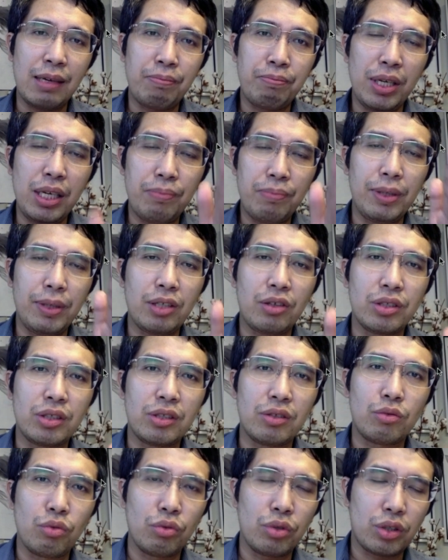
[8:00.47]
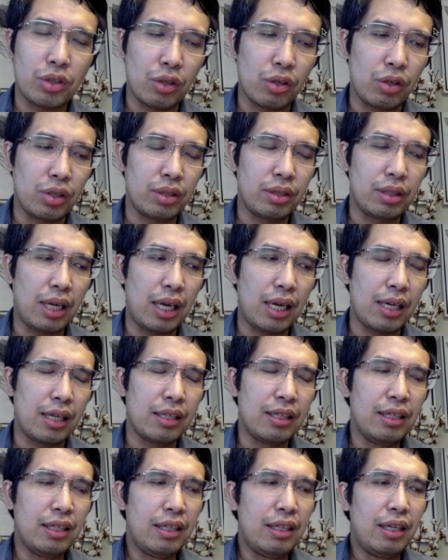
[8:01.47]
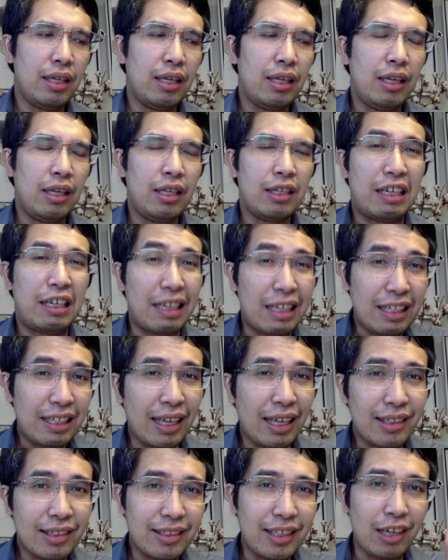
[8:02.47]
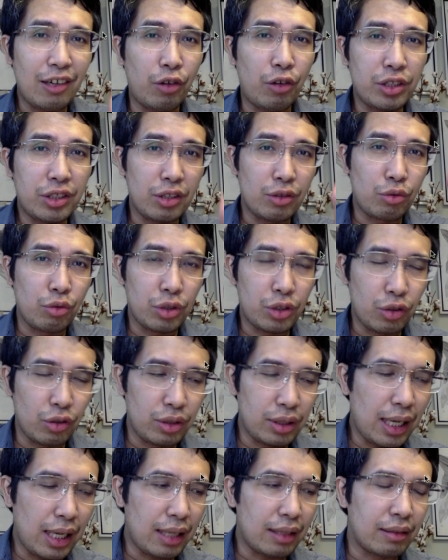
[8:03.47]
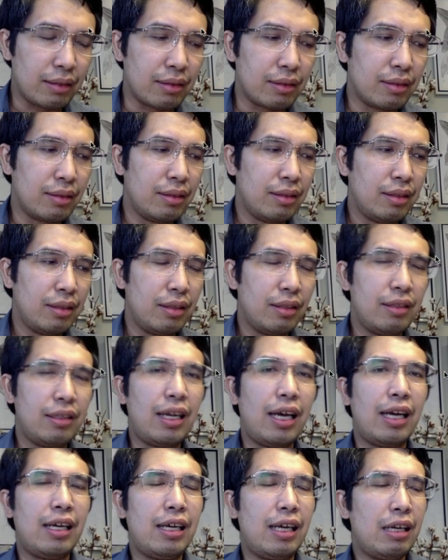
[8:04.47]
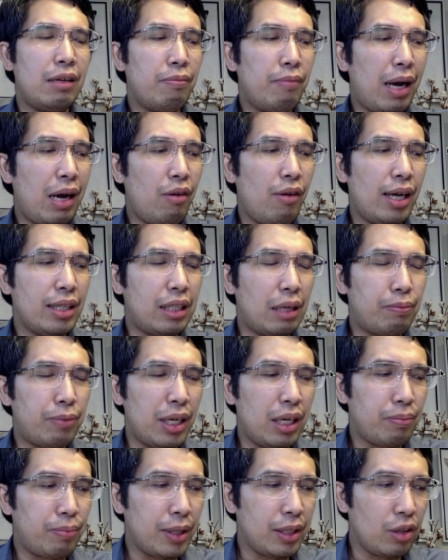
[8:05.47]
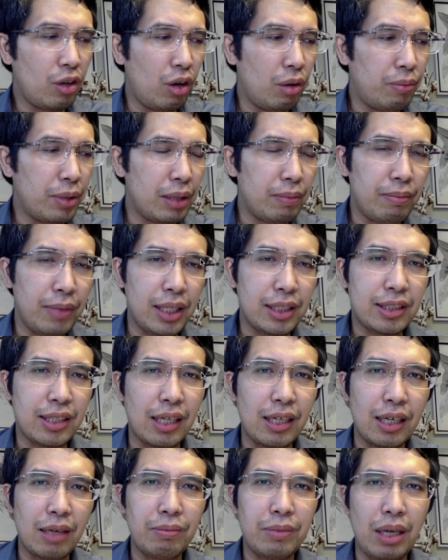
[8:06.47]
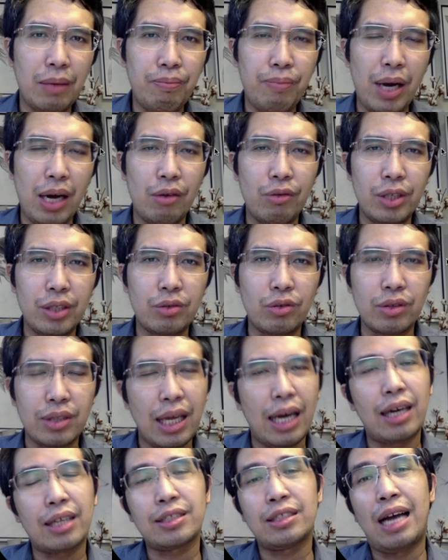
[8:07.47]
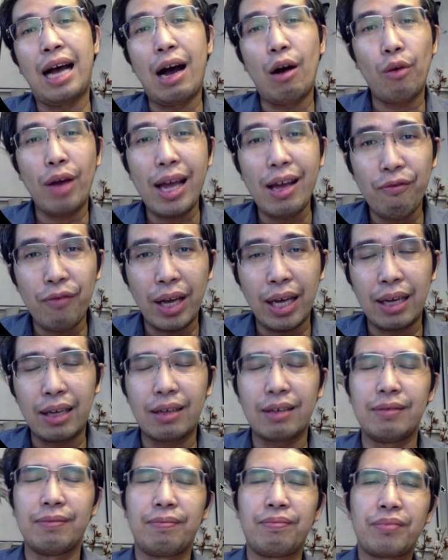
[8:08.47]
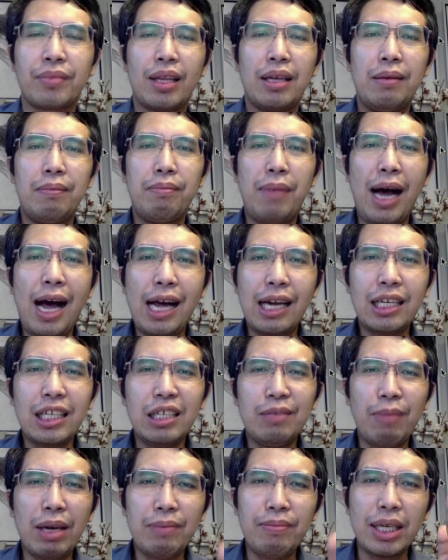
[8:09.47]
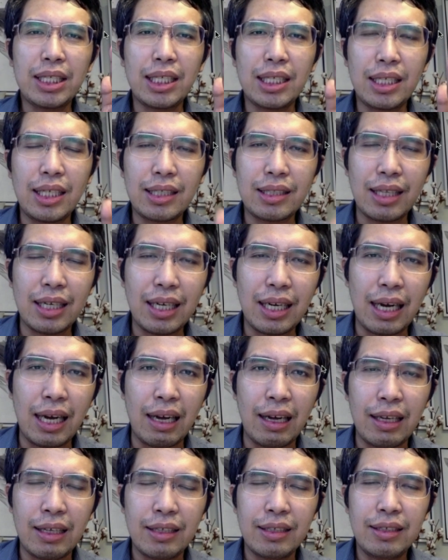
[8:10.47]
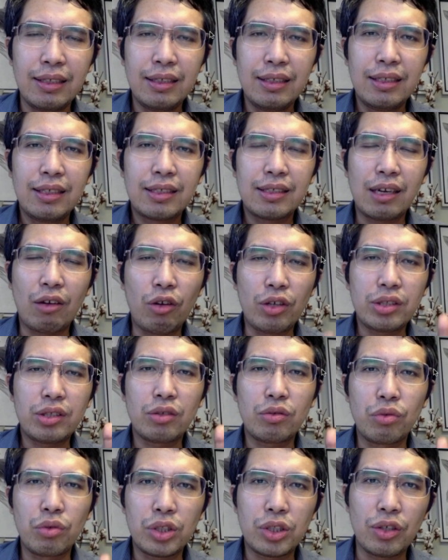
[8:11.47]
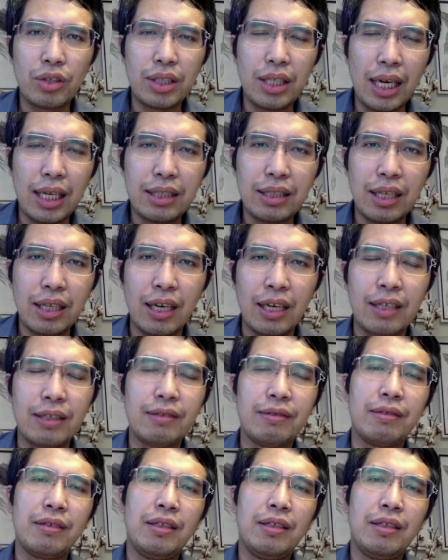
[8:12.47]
Philippine Constitution na grinant ng Constitution yan. Na halimbawa, the Philippine government shall have the power to tax. However, maaring may makikita ka sa Constitution natin